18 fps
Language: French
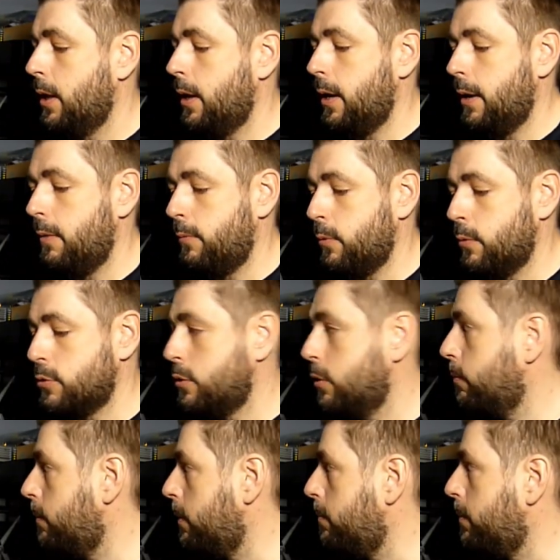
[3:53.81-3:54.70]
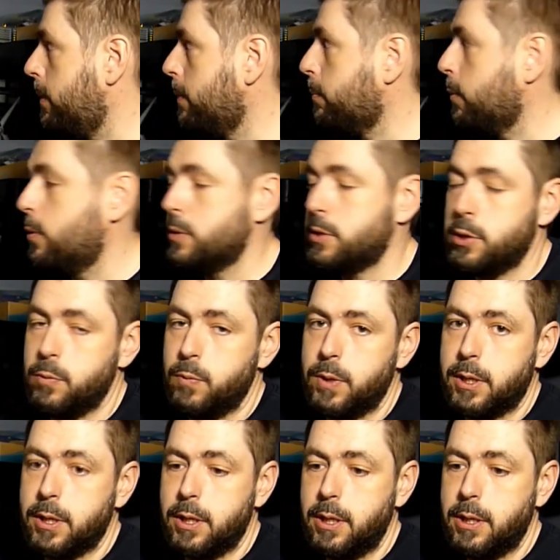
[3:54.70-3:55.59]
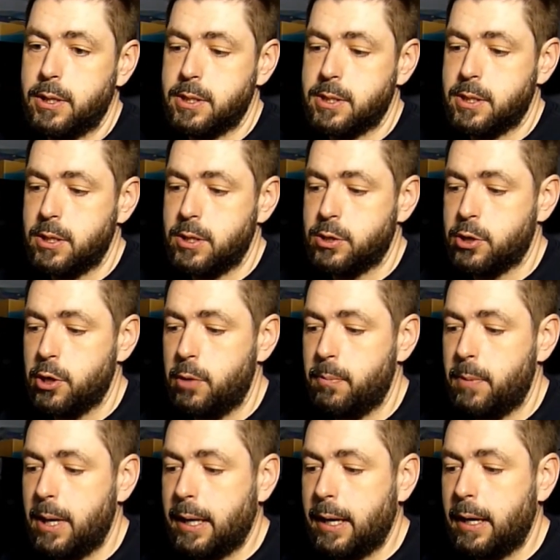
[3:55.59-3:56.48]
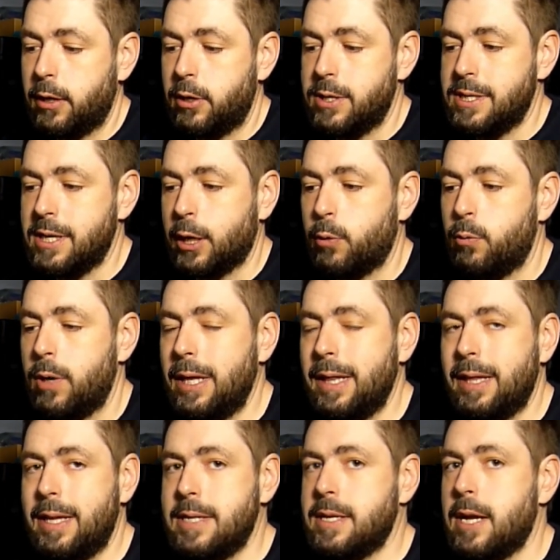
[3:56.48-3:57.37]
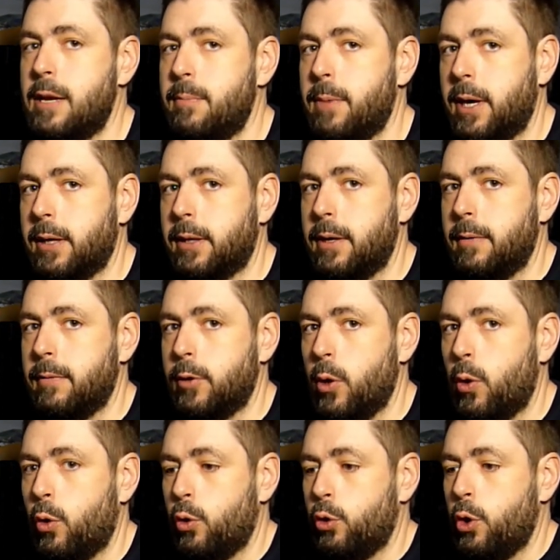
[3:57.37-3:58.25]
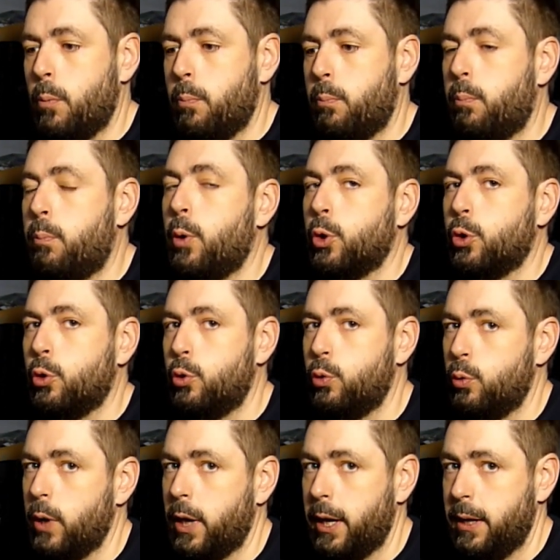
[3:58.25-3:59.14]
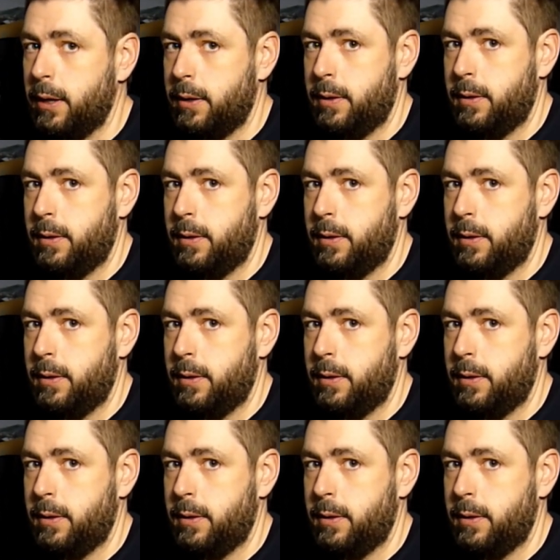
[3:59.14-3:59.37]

La fonction bip-bip continuité, c'est seulement quand le circuit est désalimenté. Donc, on n'a pas de courant.